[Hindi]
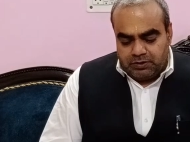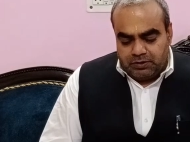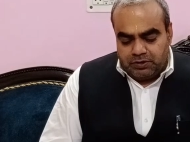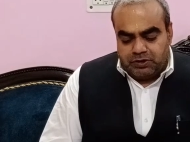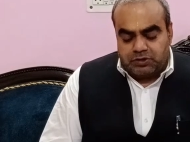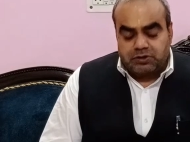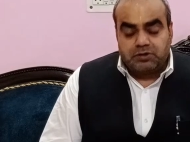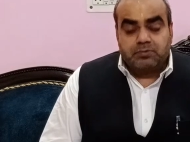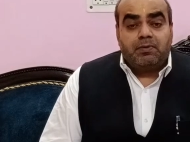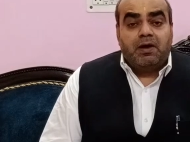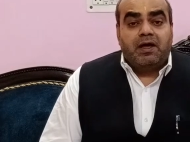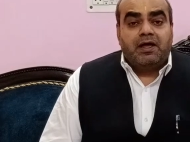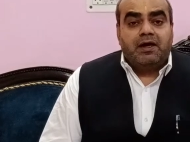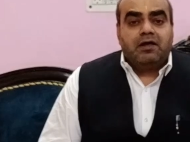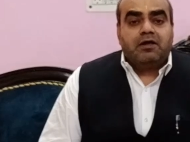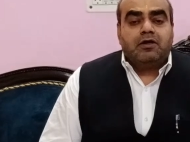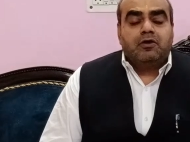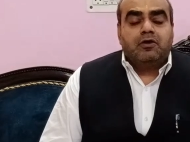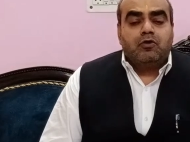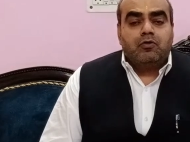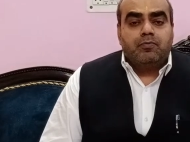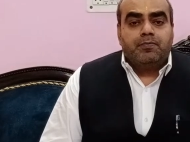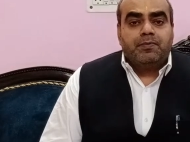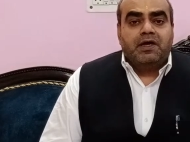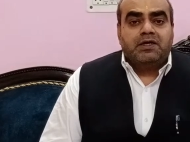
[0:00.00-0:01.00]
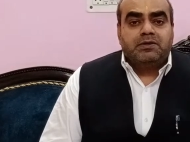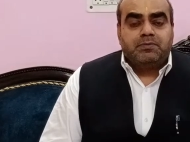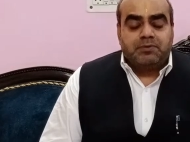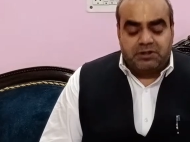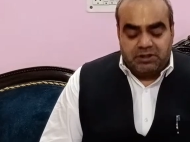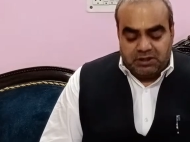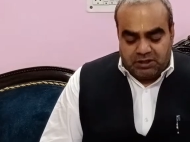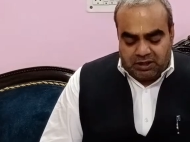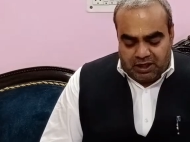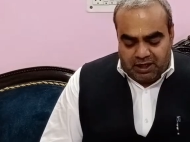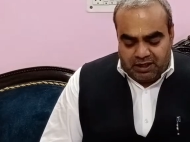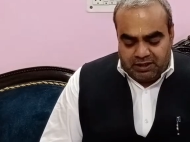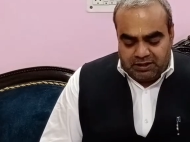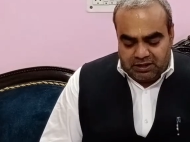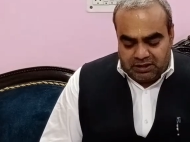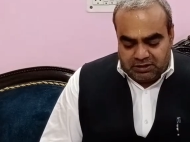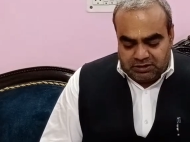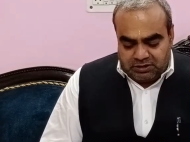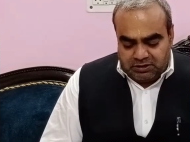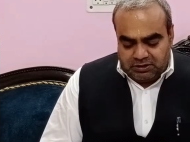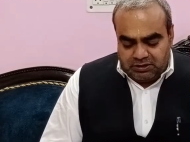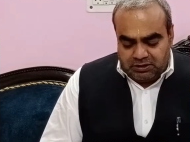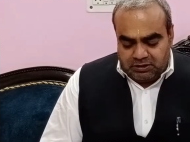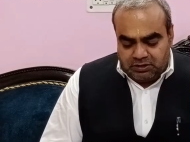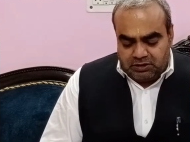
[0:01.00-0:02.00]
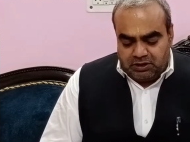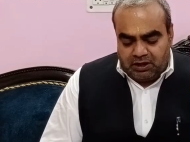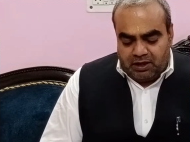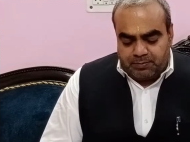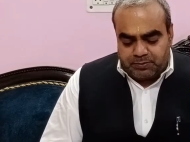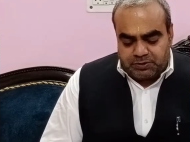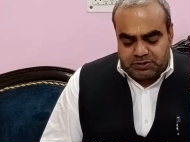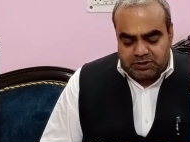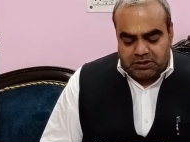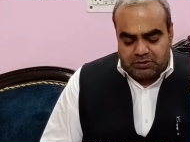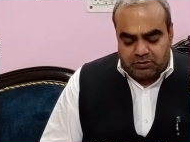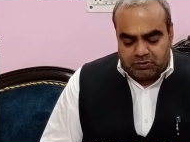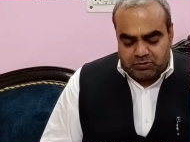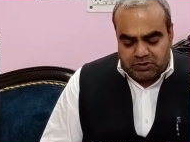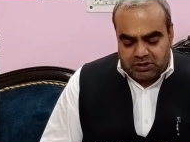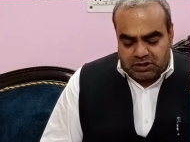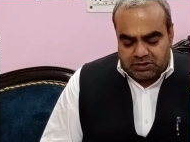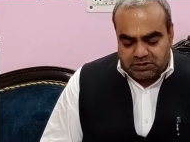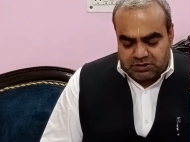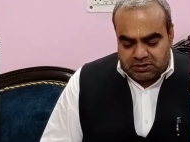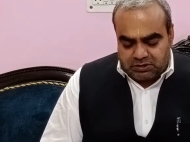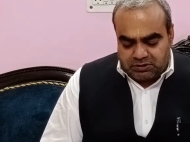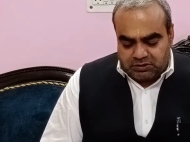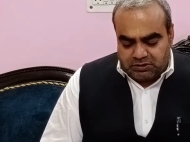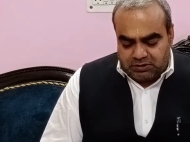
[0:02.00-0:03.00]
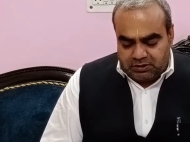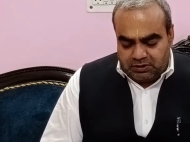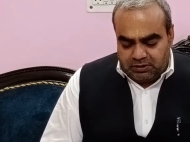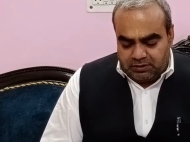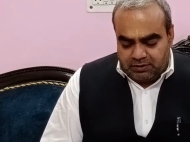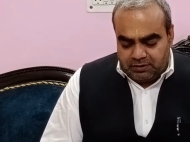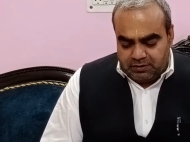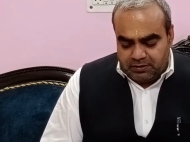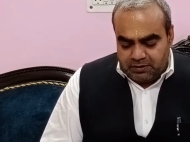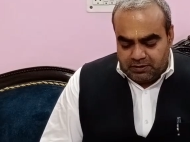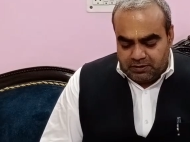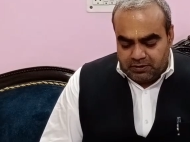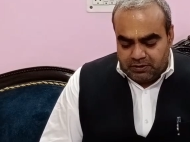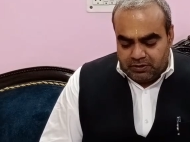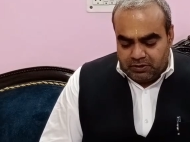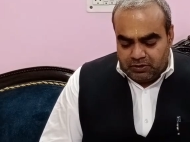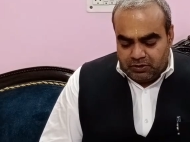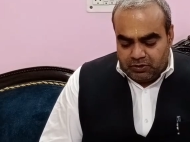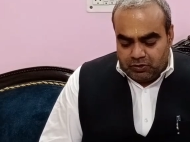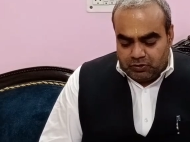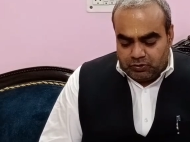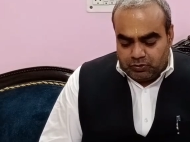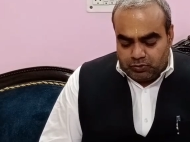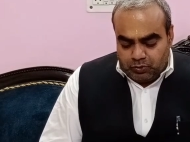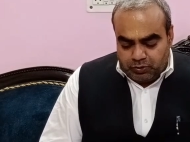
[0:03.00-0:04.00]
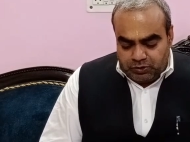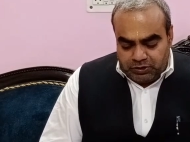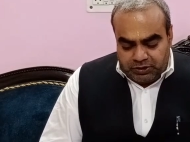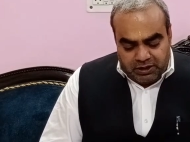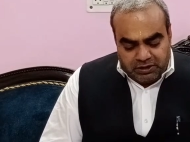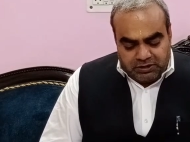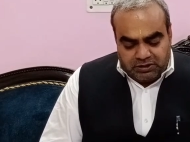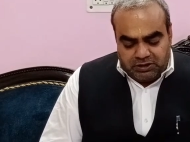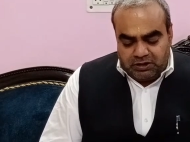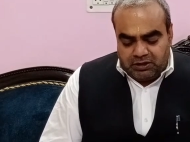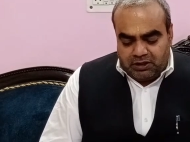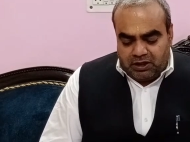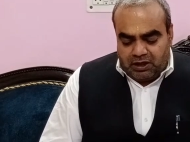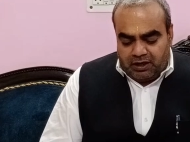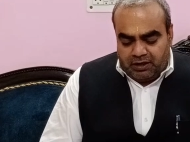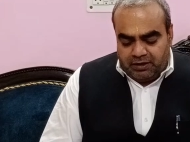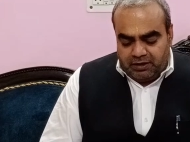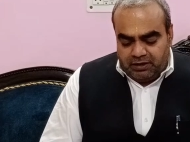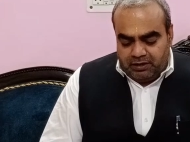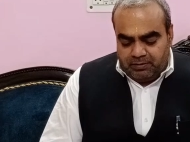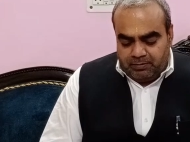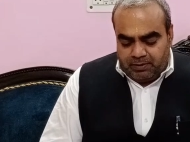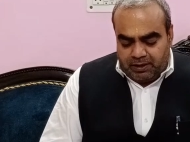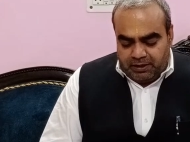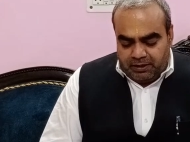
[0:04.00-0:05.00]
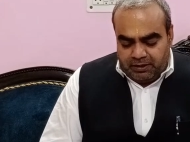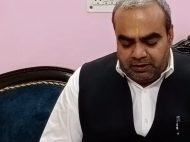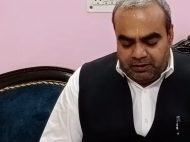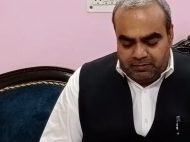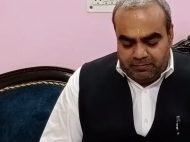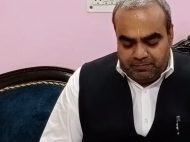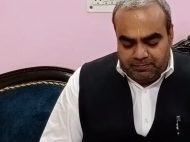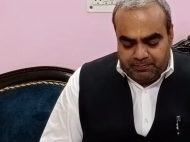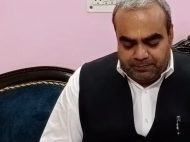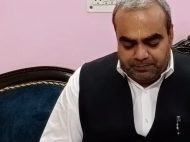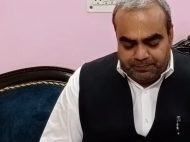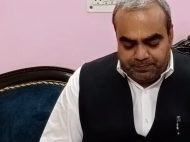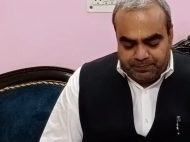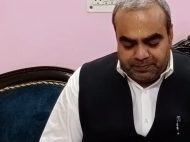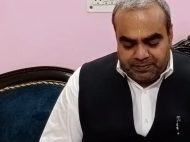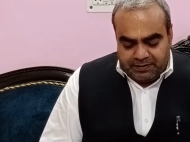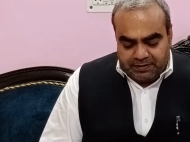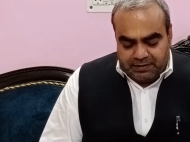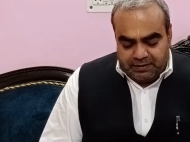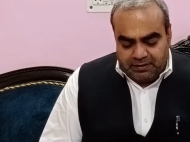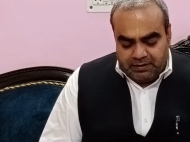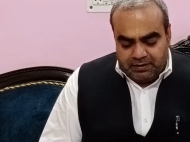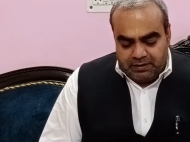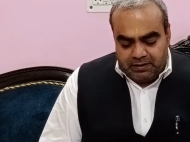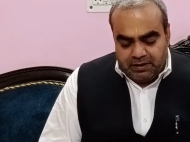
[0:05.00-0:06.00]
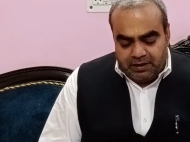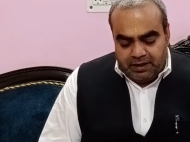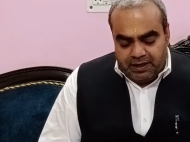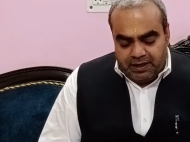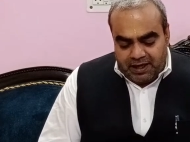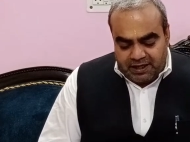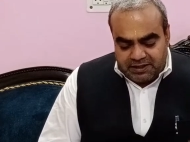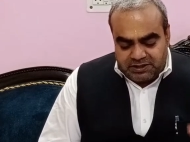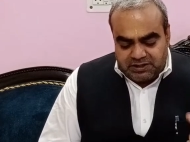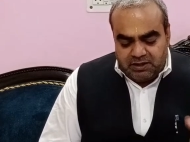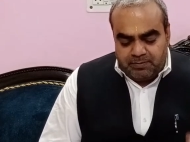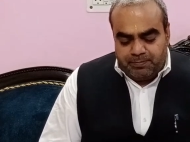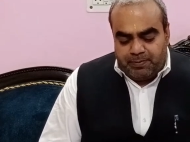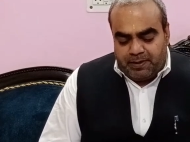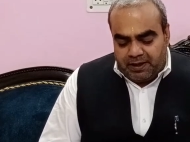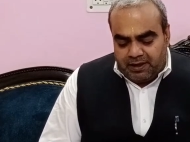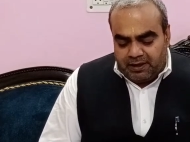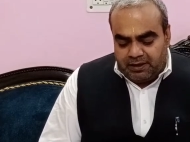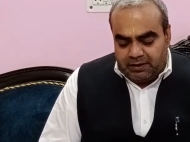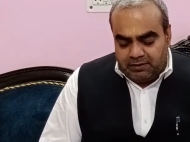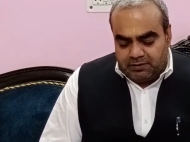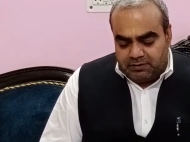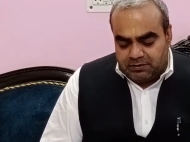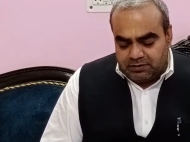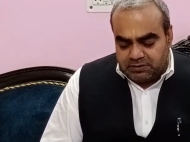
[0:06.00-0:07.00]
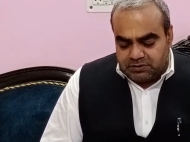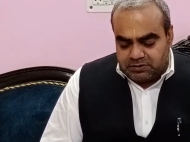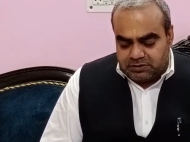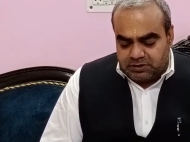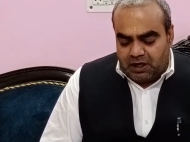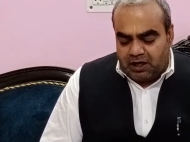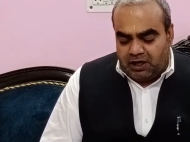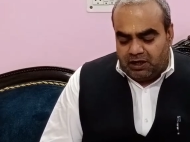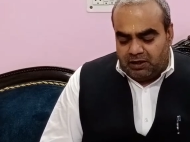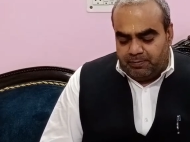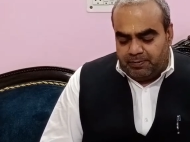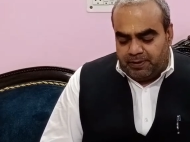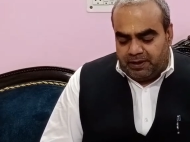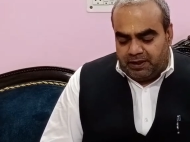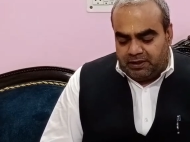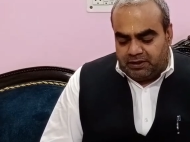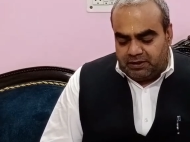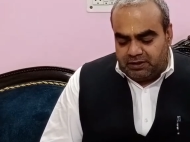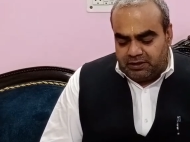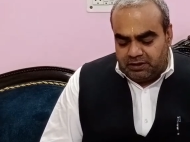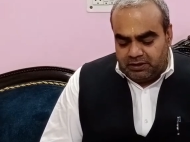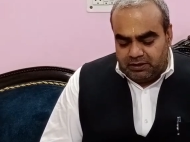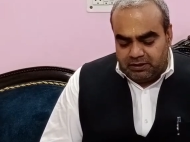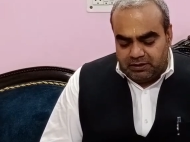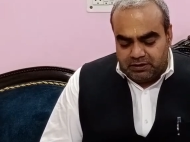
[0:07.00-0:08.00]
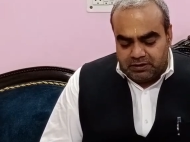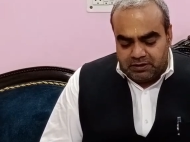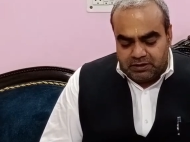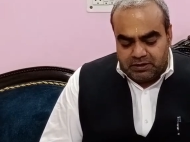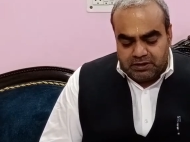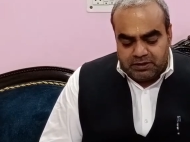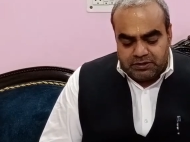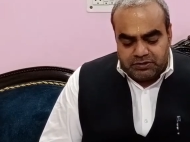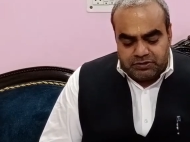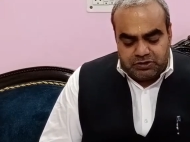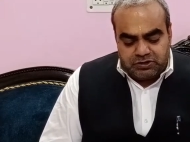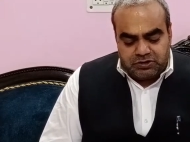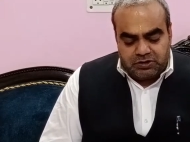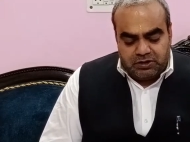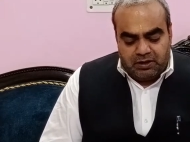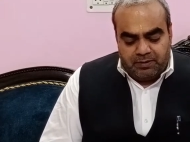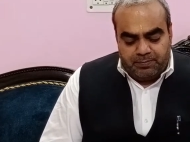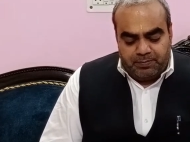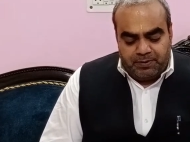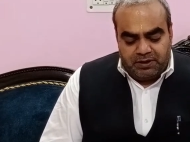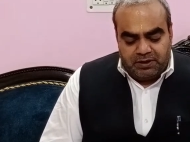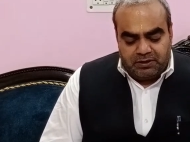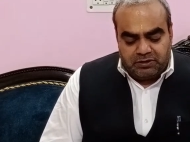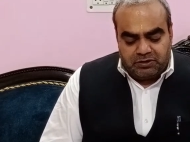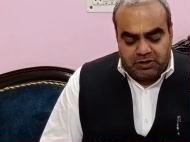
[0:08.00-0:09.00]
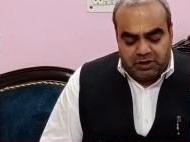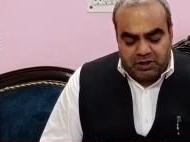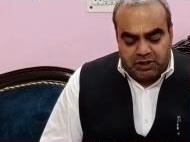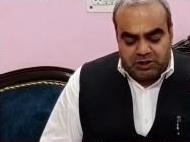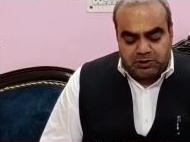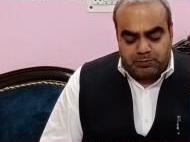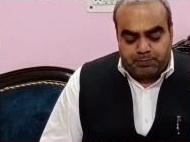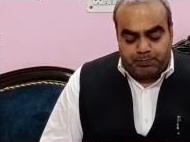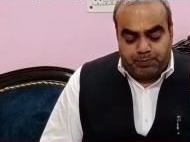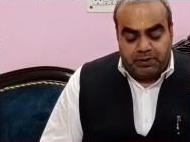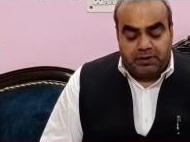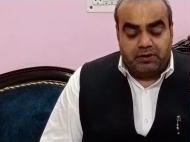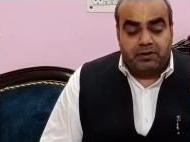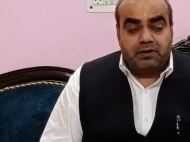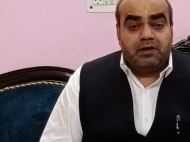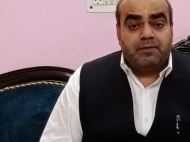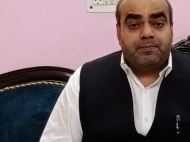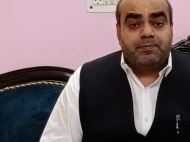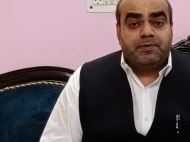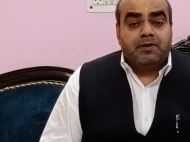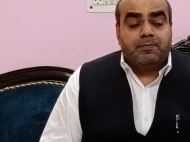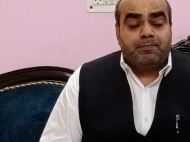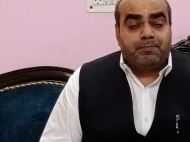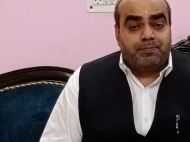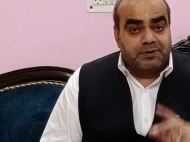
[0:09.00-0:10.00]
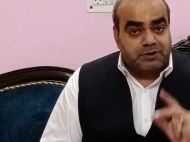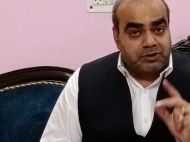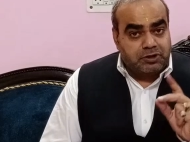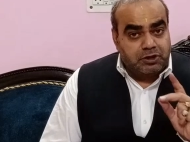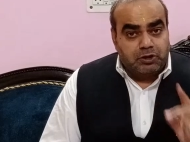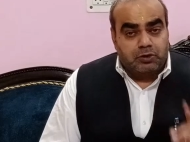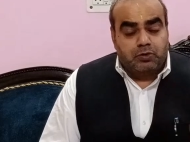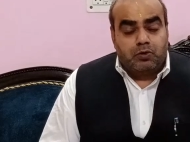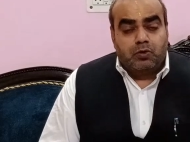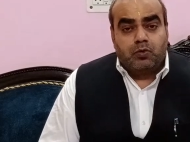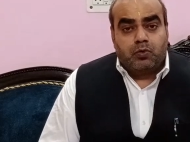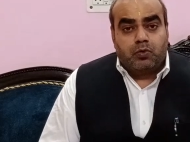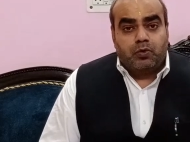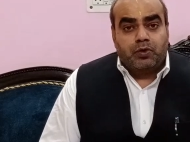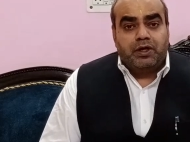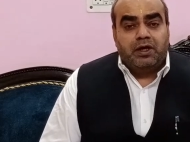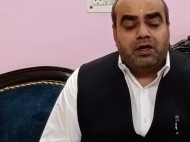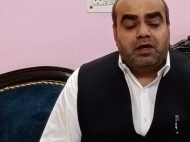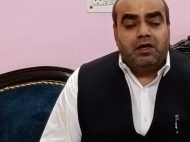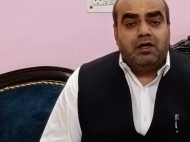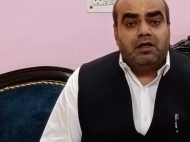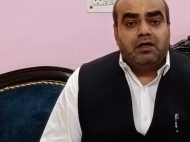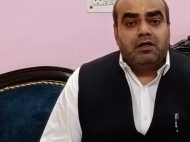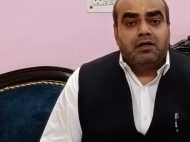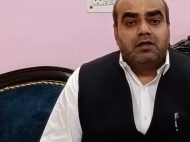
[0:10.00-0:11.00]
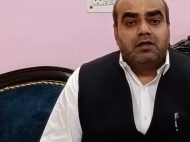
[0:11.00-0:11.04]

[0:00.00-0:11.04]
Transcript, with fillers: ये स्मारक के रूप में आज भी दिखाए जाते हैं यदि आप चाहें तो जा सकते हैं तो ये थी कहानी हमारी ऐसी बहन जाट बहन की जिसने अपने देश पे अपने पति को खोया